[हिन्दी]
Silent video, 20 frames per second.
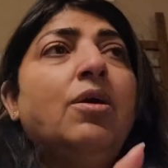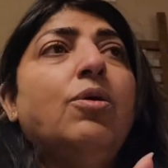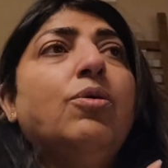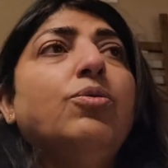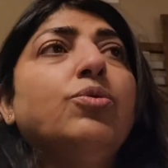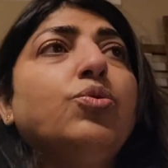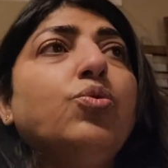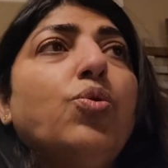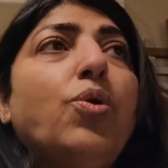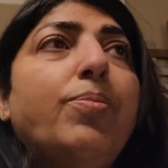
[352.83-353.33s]
तो
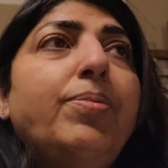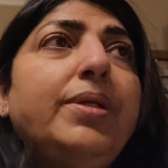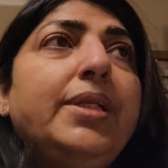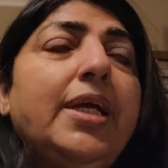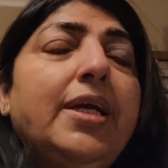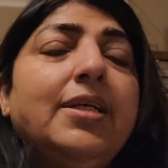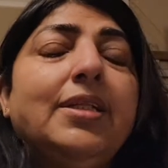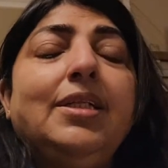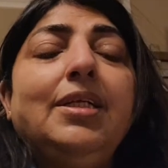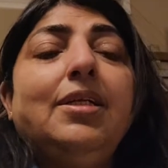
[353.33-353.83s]
उसको अभी
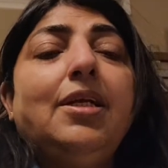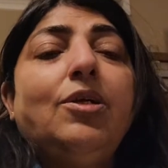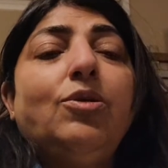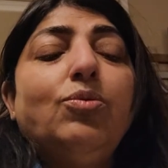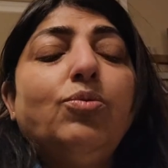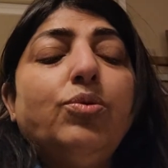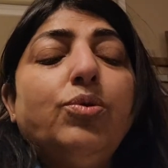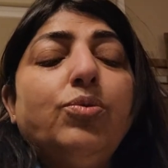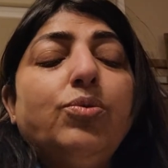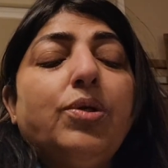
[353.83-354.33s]
देखती नहीं
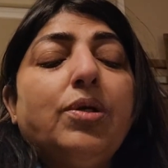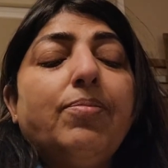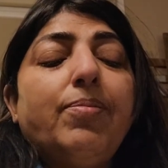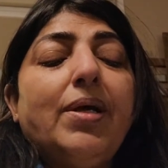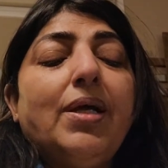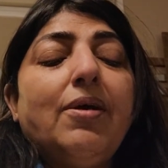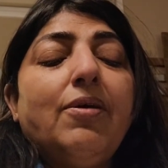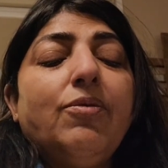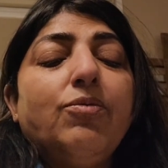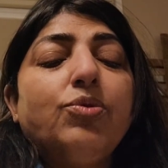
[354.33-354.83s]
हूँ क्योंकि
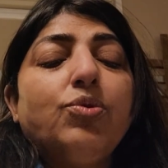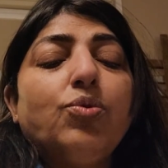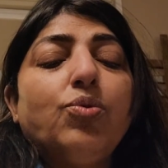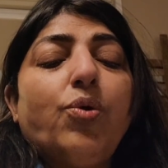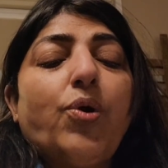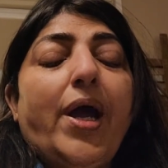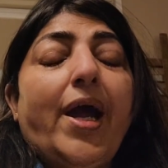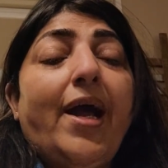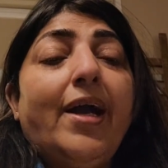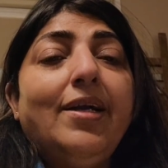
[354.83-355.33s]
मैं
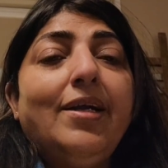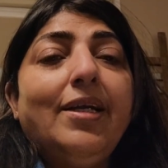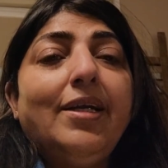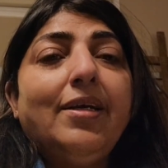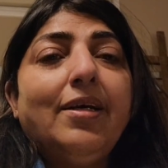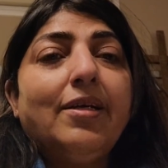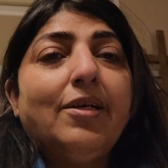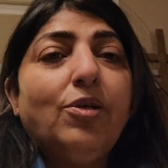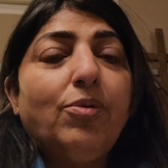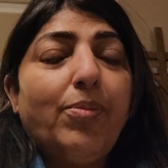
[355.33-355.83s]
उसको ऐड नहीं
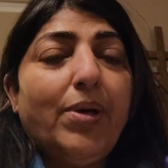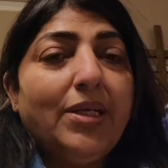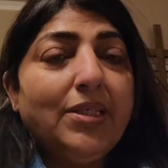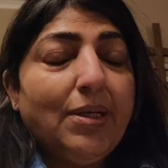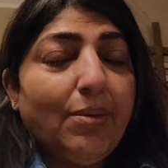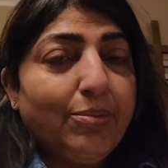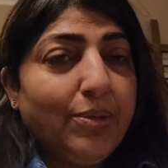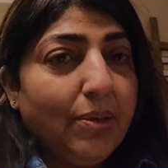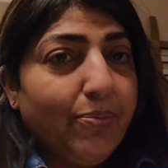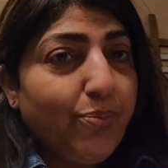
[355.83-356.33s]
कर रही हूँ मैं
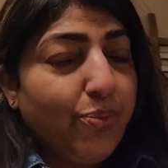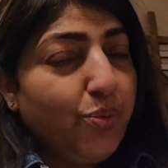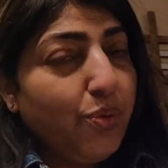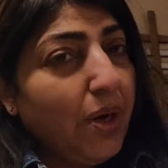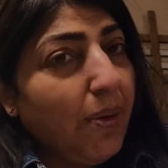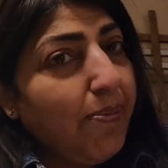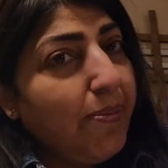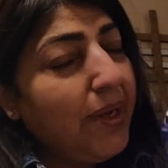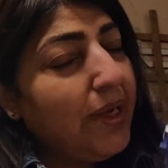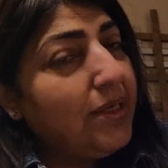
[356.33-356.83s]
जब तक
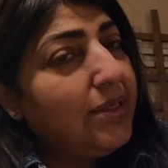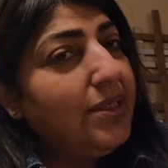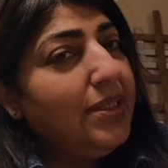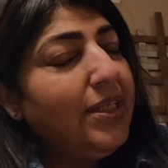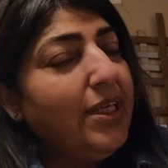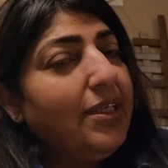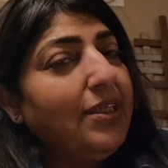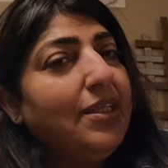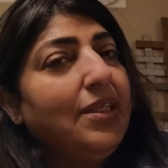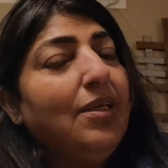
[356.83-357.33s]
पूरा पेज नहीं
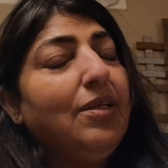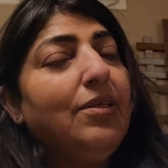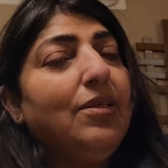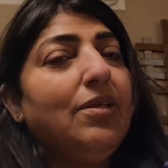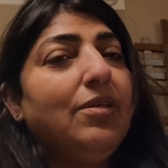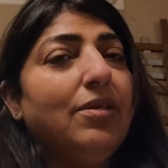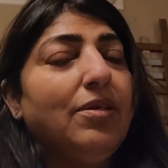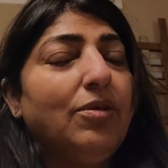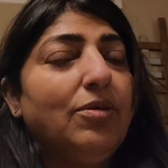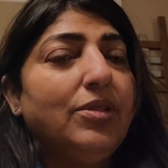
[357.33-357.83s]
देखती
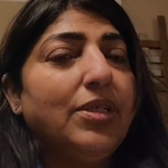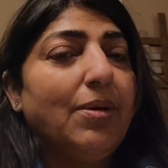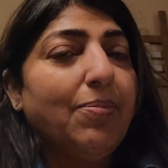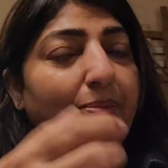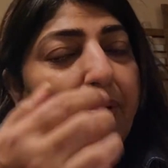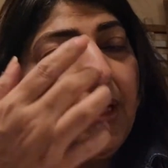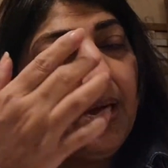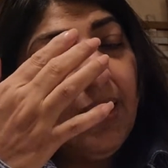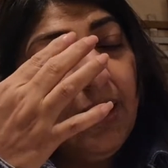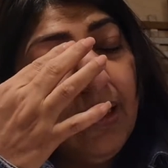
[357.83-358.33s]

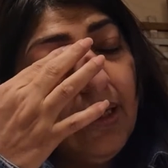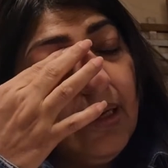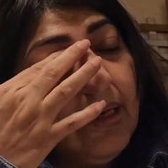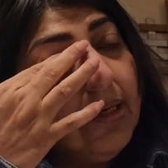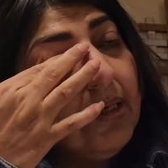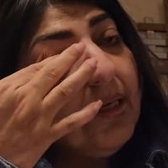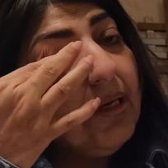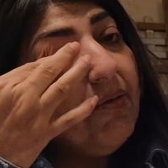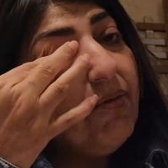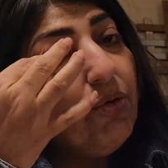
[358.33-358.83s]
सबका
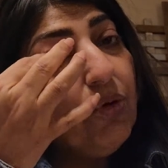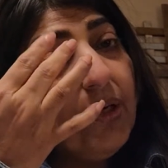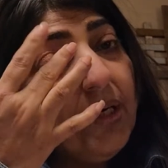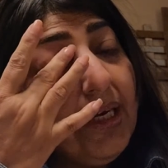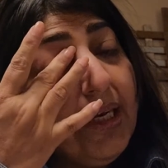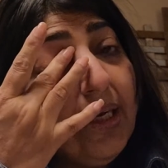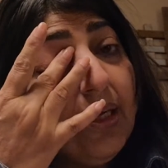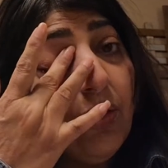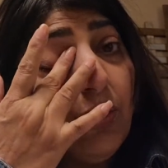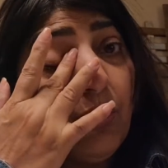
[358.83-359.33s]
कि वो
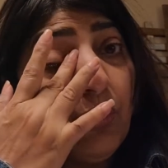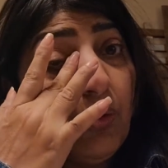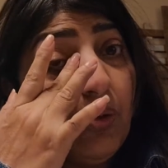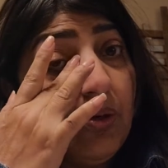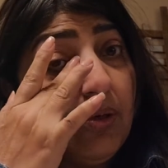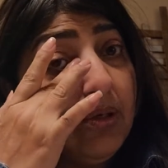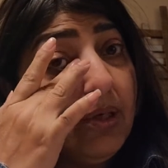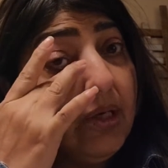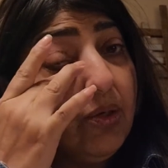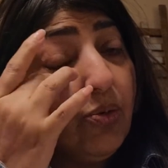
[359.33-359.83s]
क्लियर हो
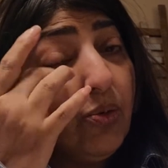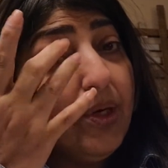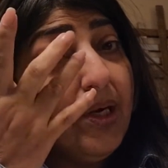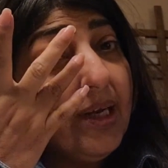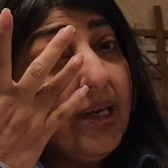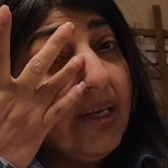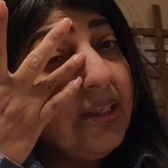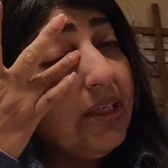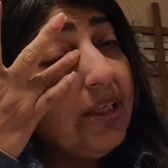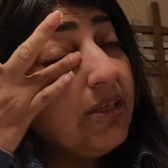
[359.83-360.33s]
कि कोई
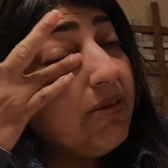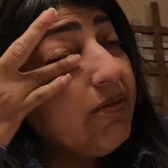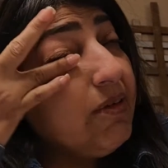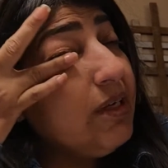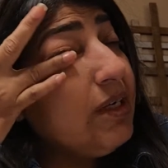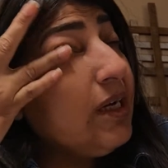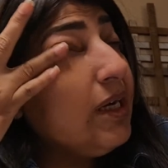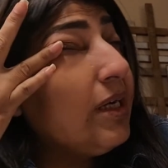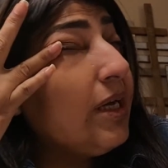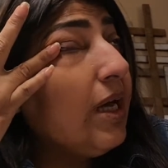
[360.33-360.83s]
गलत
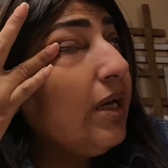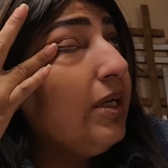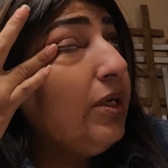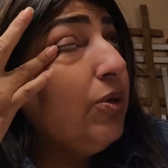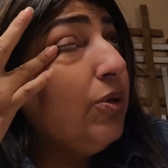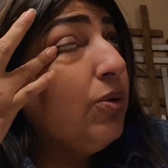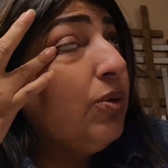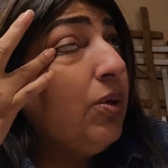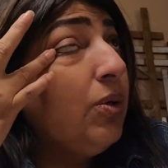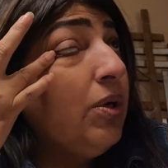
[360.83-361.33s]
तस्वीर ना
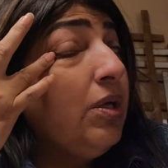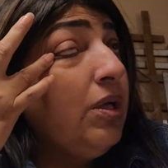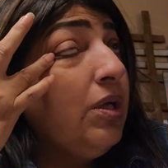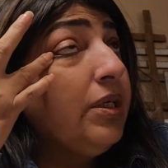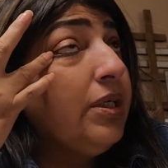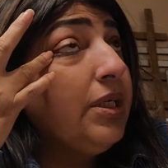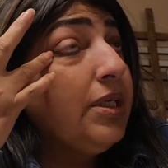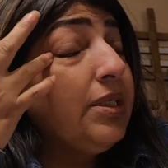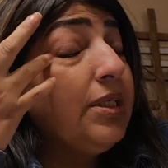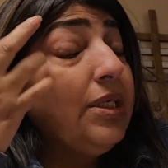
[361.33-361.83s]
डाली हो
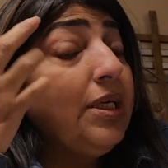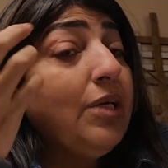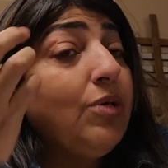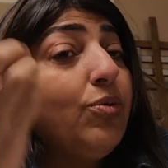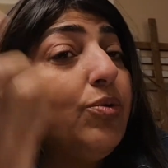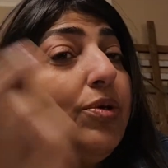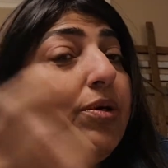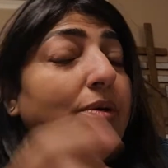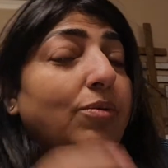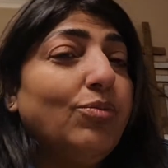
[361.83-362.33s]
किसी ने
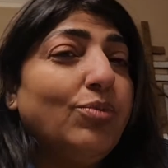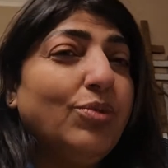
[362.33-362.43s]
कोई